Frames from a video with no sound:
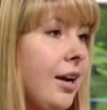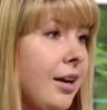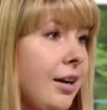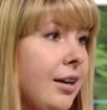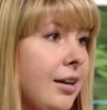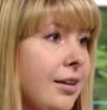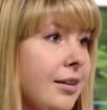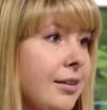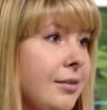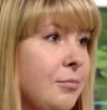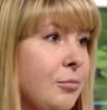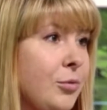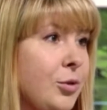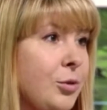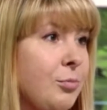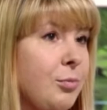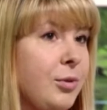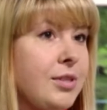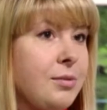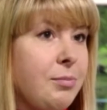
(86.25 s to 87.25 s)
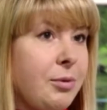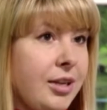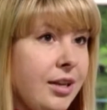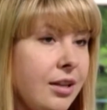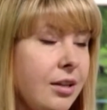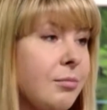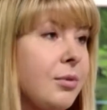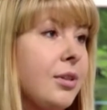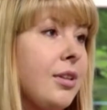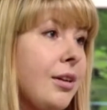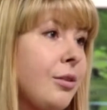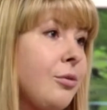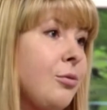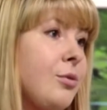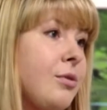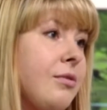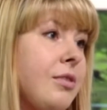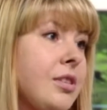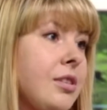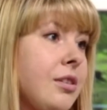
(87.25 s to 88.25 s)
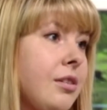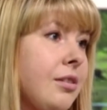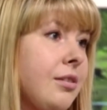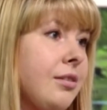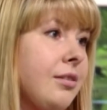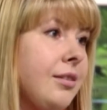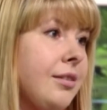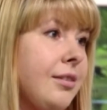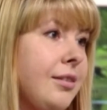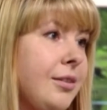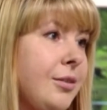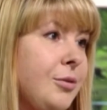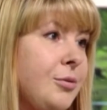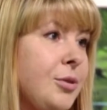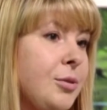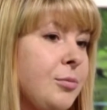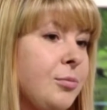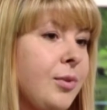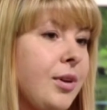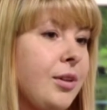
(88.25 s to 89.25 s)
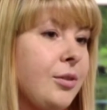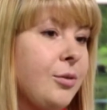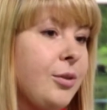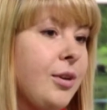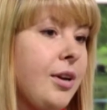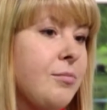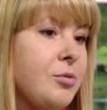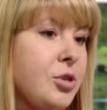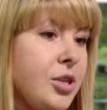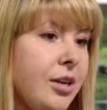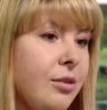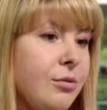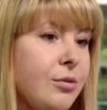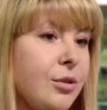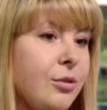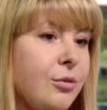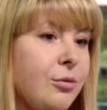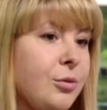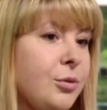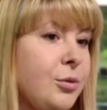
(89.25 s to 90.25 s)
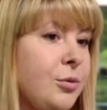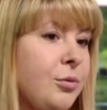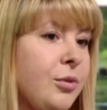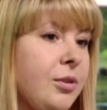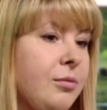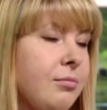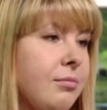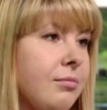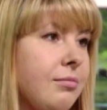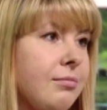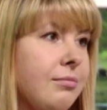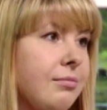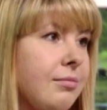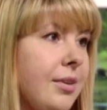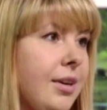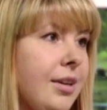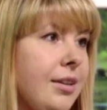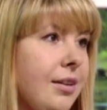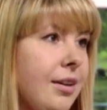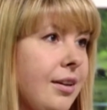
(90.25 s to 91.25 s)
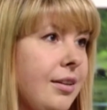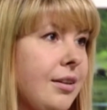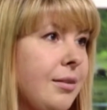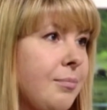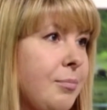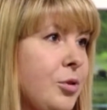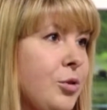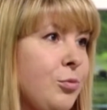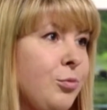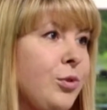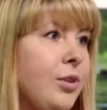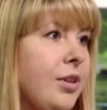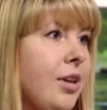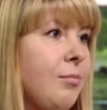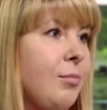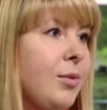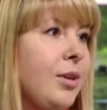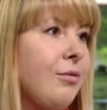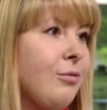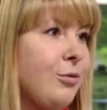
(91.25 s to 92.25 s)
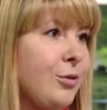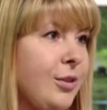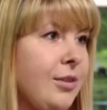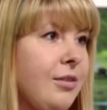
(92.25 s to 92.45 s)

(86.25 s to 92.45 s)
а, может быть, за пределами Тарту известна, э, людям, которые общаются друг с другом, они, они почему-то не обмениваются.